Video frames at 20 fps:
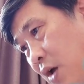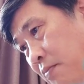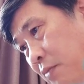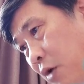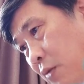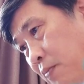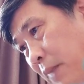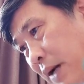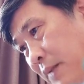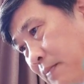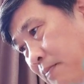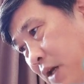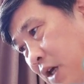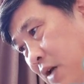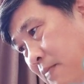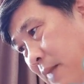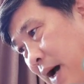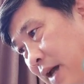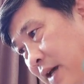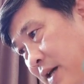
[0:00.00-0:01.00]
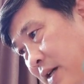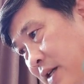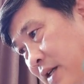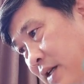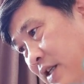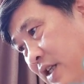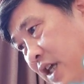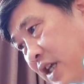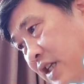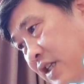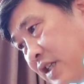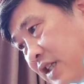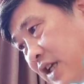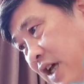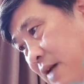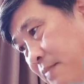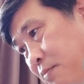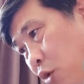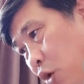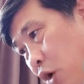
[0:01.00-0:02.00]
một mặt nghĩa mai nhìn
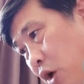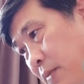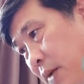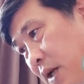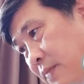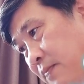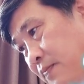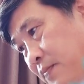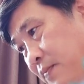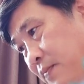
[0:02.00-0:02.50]
xem Bùi Nguyên Minh.